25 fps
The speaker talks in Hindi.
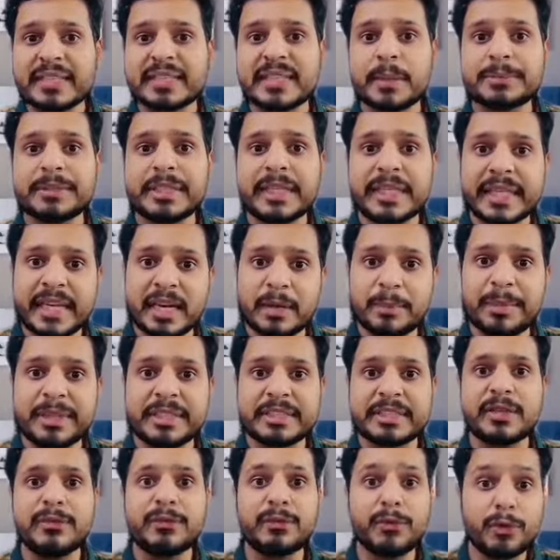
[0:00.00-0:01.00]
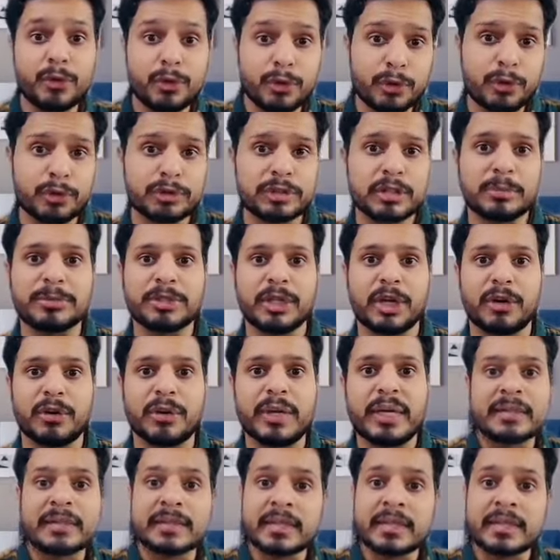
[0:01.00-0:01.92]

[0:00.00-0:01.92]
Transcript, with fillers: के हिसाब से क्या बेस्ट है वो उनको समझाओ